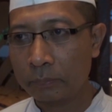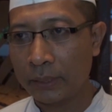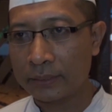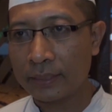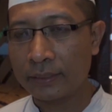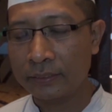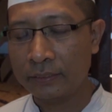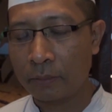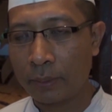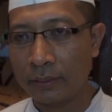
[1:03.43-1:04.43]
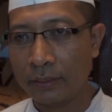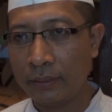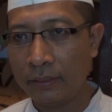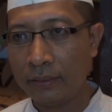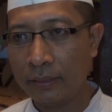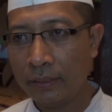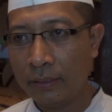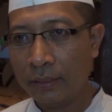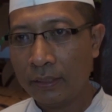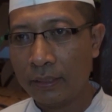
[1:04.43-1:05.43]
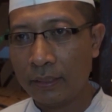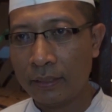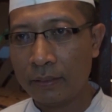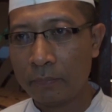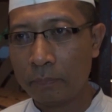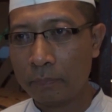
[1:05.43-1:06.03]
biasanya gingerbread ini uh,